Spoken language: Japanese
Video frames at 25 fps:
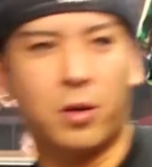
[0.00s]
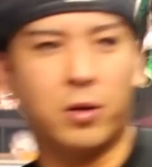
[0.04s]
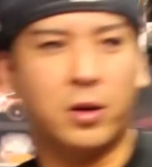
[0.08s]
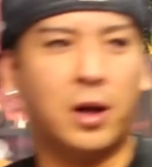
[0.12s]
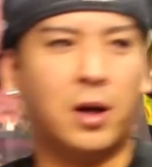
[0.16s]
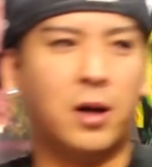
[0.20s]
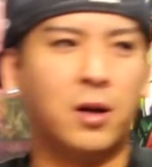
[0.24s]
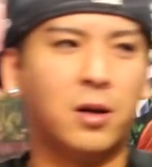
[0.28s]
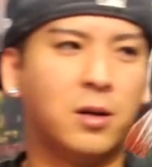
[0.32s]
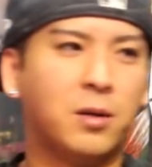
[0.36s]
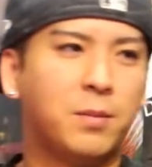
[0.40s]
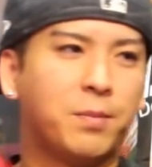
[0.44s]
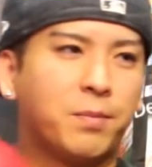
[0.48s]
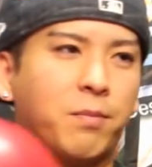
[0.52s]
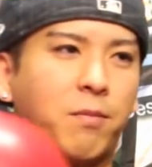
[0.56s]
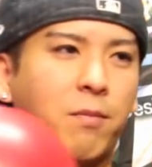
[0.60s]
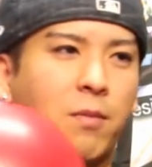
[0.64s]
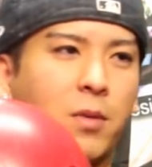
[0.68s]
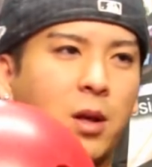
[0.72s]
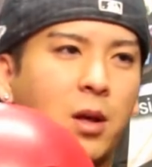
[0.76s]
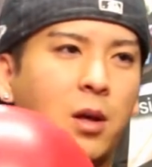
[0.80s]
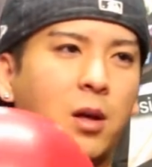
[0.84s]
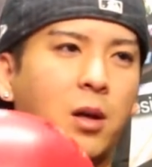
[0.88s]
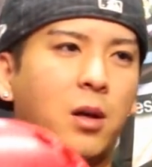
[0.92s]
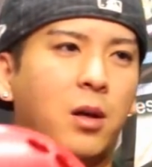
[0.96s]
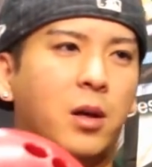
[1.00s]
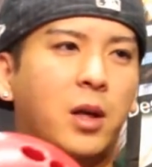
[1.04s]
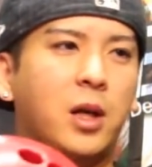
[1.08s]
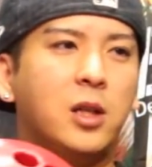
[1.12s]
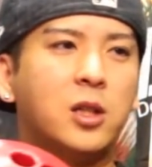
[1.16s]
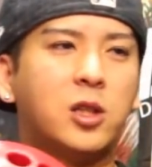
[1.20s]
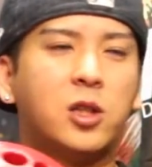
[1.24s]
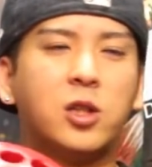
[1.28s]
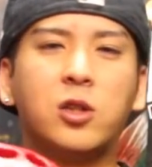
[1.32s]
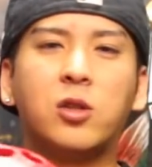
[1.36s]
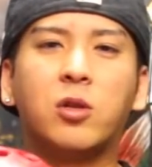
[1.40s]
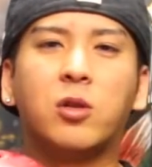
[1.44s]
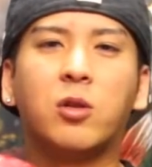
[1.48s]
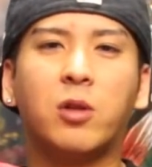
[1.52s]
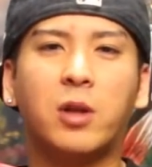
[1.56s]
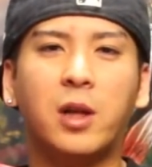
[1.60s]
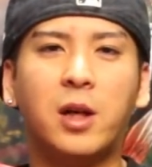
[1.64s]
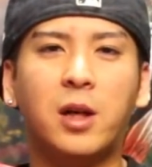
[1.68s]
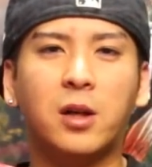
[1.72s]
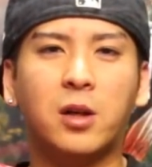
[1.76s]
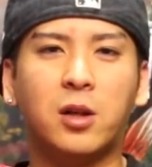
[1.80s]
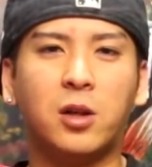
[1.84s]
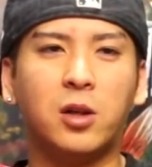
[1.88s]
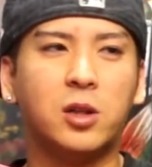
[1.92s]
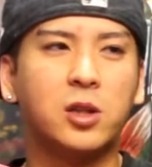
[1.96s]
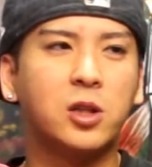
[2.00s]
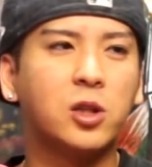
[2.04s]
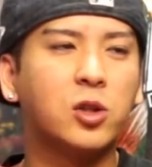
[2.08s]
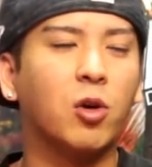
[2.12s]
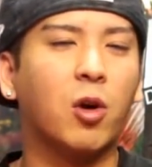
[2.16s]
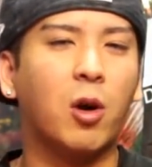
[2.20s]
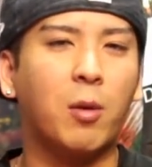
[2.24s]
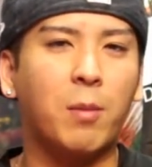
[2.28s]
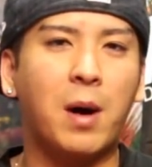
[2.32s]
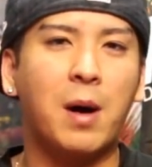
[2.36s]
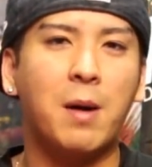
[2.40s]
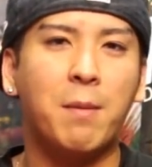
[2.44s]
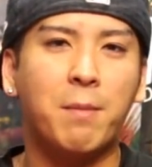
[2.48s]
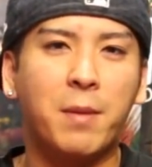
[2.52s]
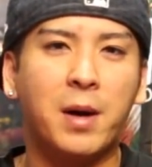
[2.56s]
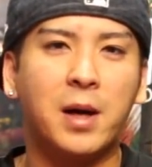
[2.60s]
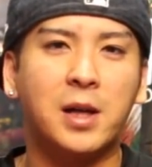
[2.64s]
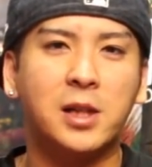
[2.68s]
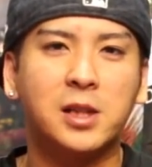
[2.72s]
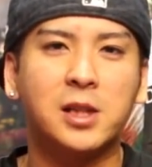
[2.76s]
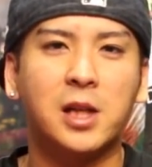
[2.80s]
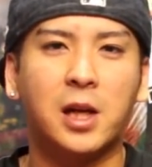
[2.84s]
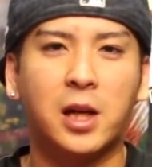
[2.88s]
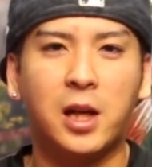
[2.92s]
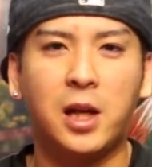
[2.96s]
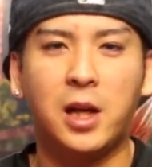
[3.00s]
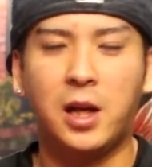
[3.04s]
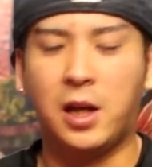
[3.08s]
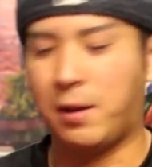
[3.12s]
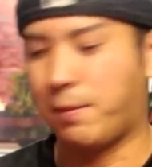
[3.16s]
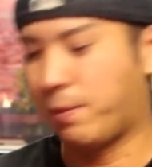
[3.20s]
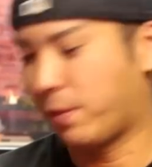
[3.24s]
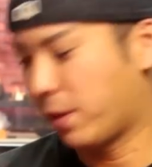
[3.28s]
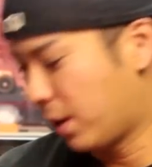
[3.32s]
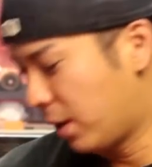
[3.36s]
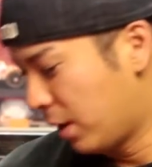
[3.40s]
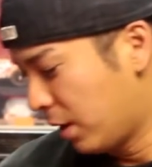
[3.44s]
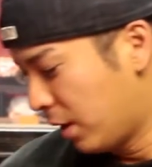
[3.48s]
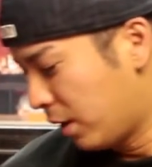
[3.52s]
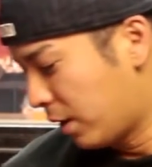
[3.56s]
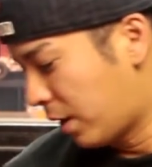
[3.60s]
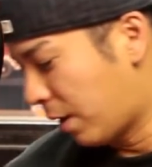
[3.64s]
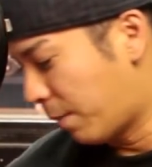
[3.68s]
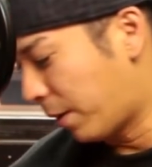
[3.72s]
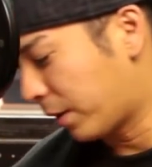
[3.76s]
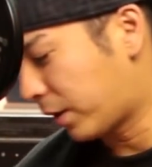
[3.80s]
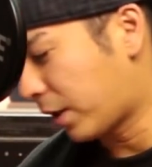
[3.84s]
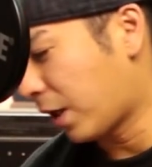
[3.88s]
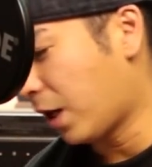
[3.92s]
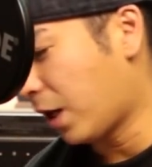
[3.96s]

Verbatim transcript: まあ、こんな、練習用のね、グッズとかも販売したり、で、